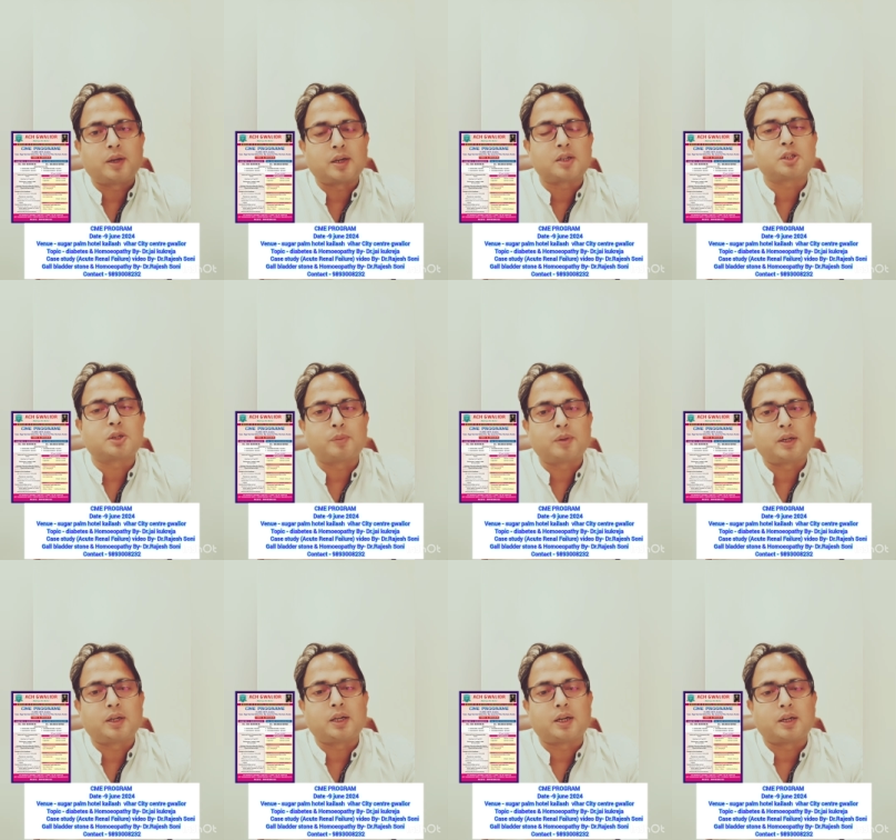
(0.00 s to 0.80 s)
अगस्त
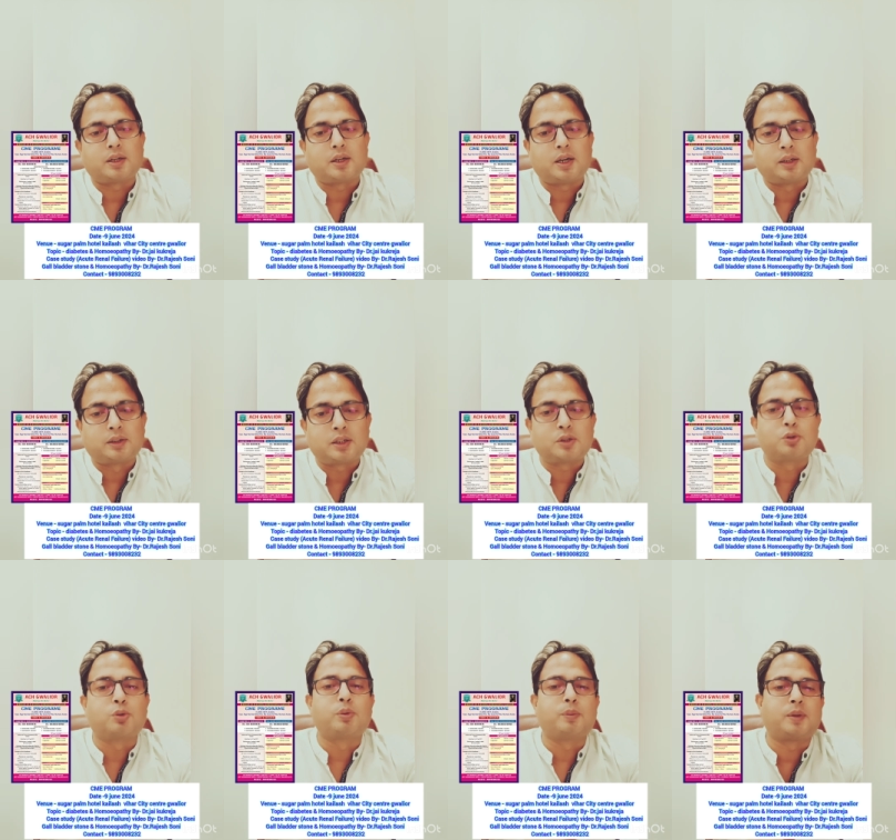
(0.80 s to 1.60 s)
में अदर्स
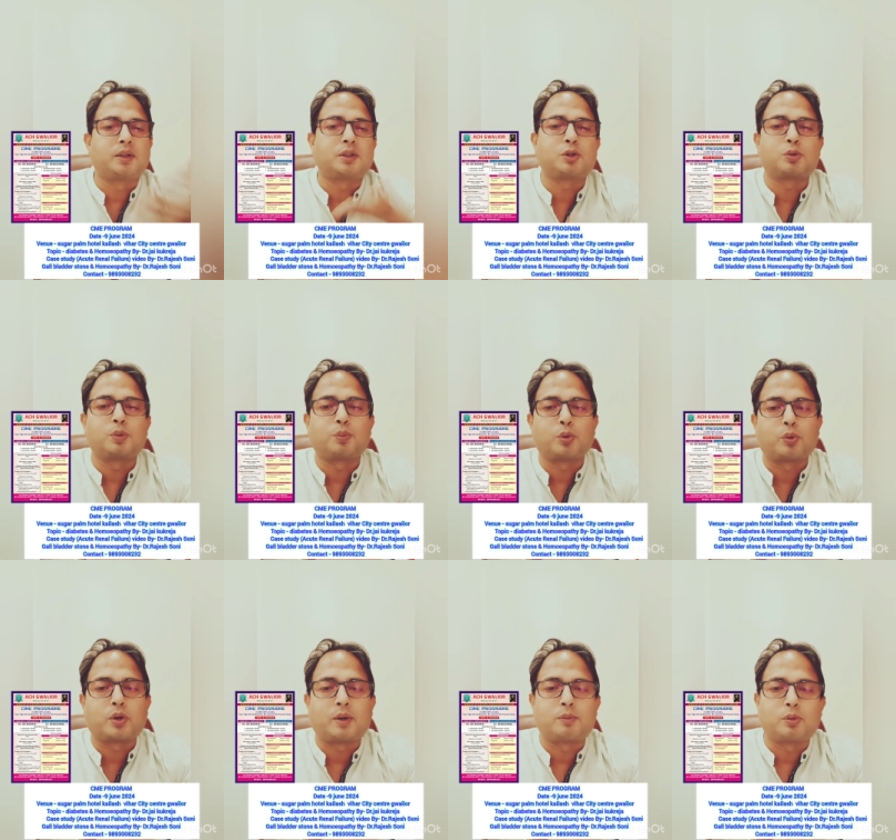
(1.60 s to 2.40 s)
जो भी मंथ उसमें
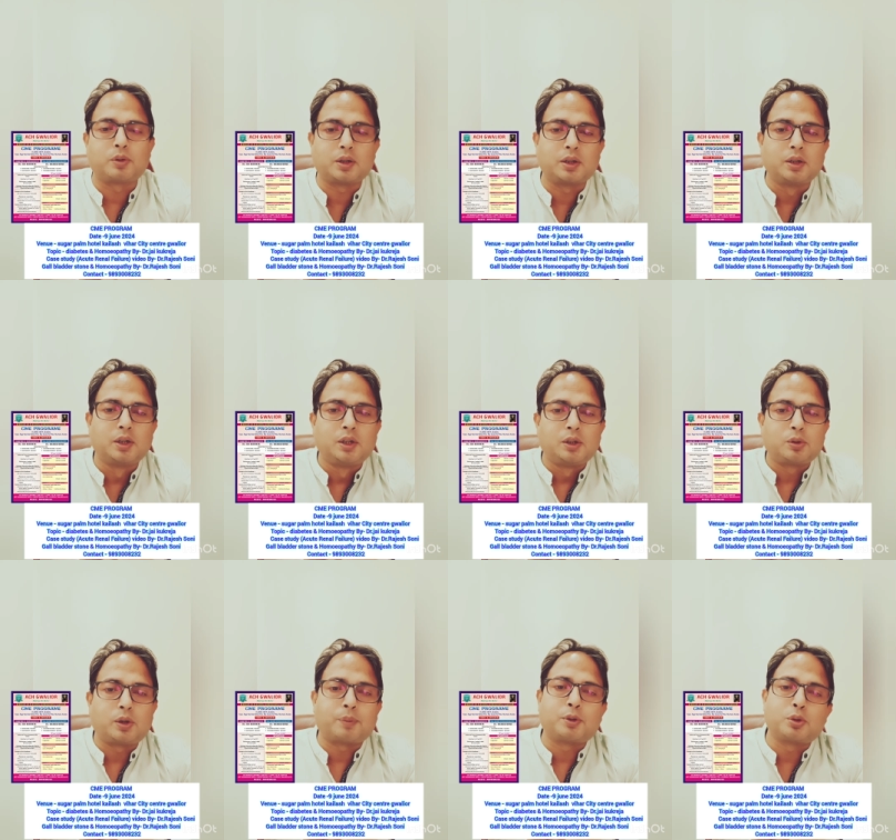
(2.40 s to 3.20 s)
प्रोग्राम होंगे
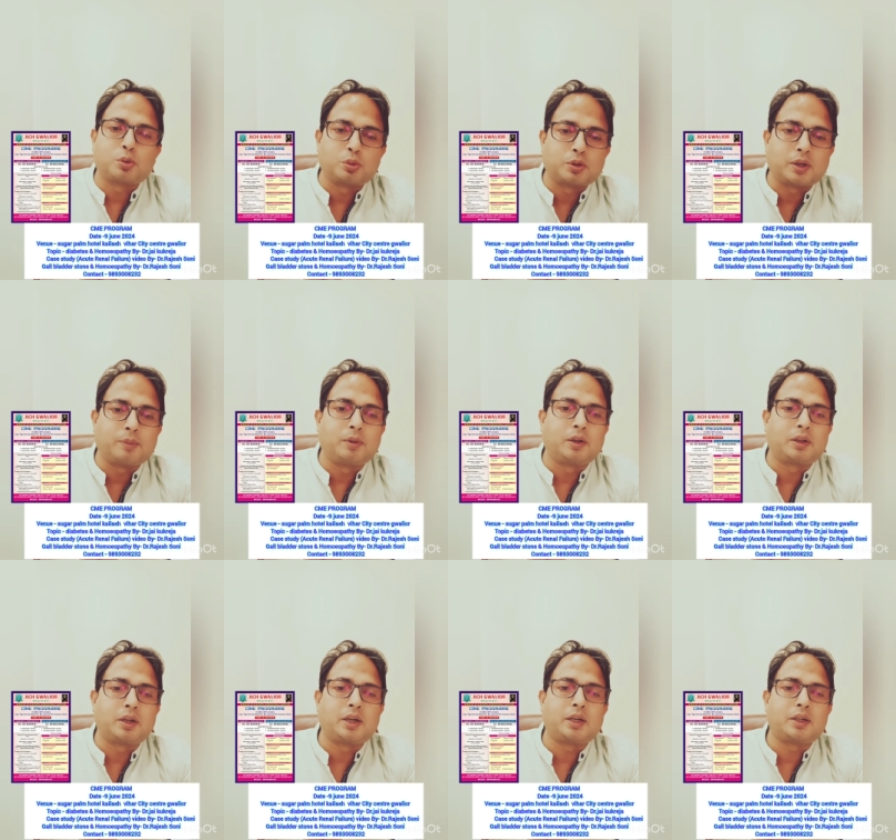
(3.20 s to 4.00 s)
तो आपकी सूचना
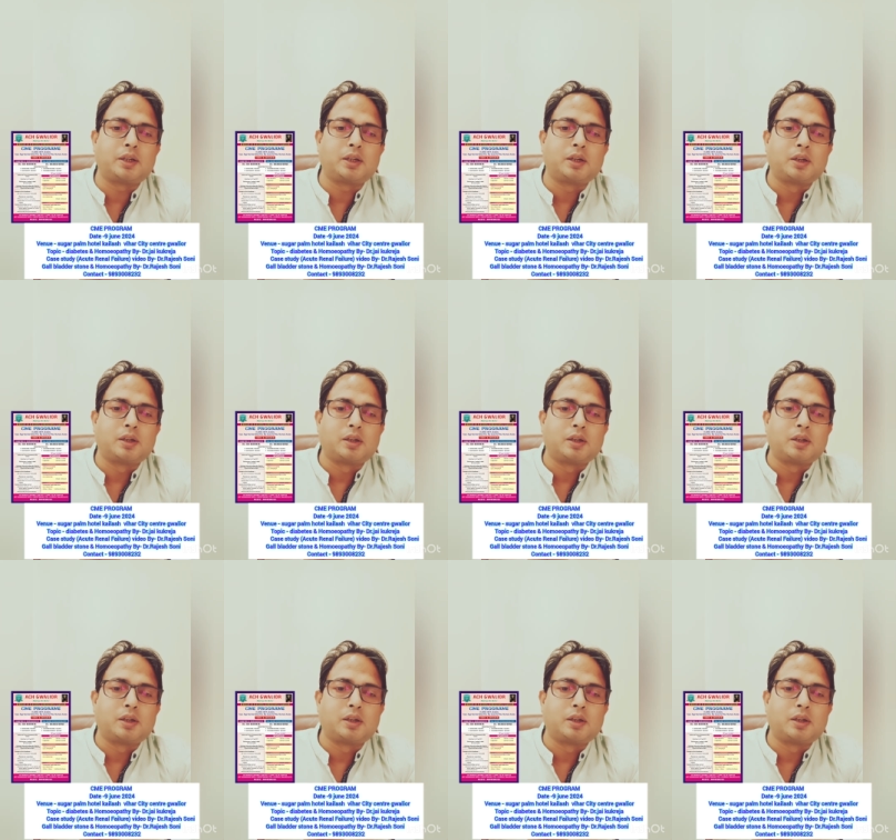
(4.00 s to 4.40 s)
मिलती रहेगी